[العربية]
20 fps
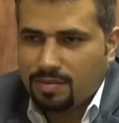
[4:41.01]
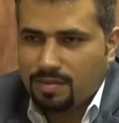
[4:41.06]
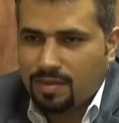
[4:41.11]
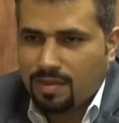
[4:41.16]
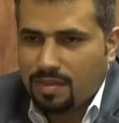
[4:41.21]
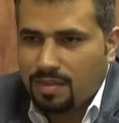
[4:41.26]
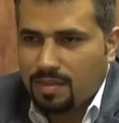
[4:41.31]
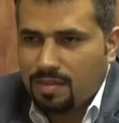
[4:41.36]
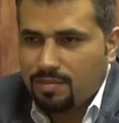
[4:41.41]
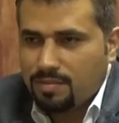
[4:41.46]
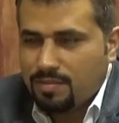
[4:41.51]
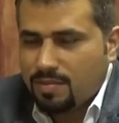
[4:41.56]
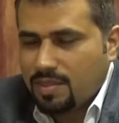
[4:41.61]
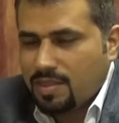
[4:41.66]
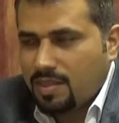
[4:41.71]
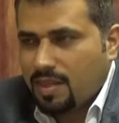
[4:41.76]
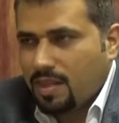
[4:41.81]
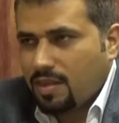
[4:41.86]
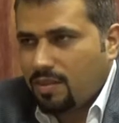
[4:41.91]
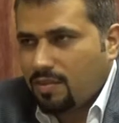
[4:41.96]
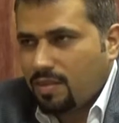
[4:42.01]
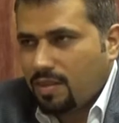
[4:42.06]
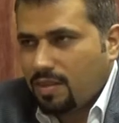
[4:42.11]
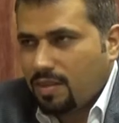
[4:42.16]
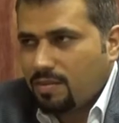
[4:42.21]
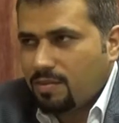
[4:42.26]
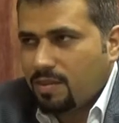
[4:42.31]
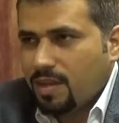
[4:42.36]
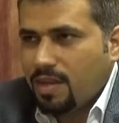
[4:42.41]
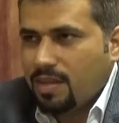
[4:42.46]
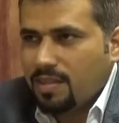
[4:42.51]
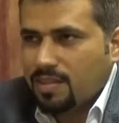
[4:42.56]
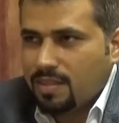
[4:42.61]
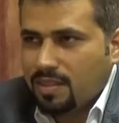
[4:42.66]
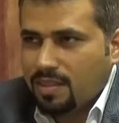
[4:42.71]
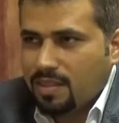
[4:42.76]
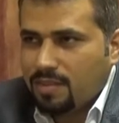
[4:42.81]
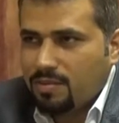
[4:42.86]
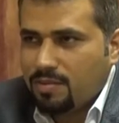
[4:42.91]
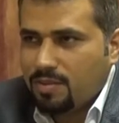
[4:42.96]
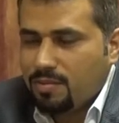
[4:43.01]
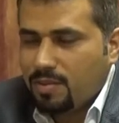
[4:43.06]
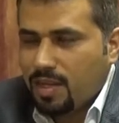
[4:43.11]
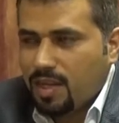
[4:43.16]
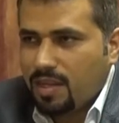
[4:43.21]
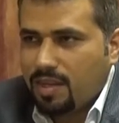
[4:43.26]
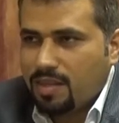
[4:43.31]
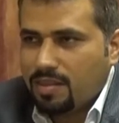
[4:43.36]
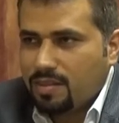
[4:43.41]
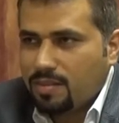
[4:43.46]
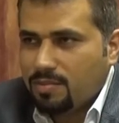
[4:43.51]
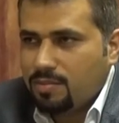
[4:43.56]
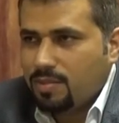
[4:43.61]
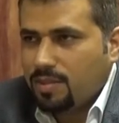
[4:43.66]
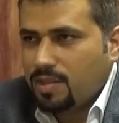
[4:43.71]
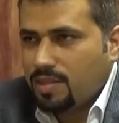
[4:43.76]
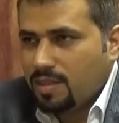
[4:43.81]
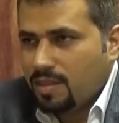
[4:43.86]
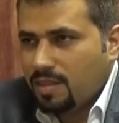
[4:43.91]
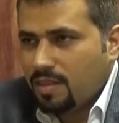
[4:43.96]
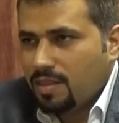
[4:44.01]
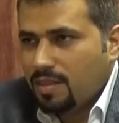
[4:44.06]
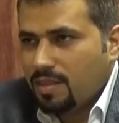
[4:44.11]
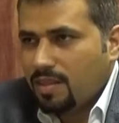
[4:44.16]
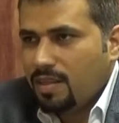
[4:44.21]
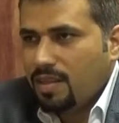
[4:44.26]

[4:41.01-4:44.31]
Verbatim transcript: تنظيف من الداخل تنظيف الخارج تنظيف المكاتب والشقق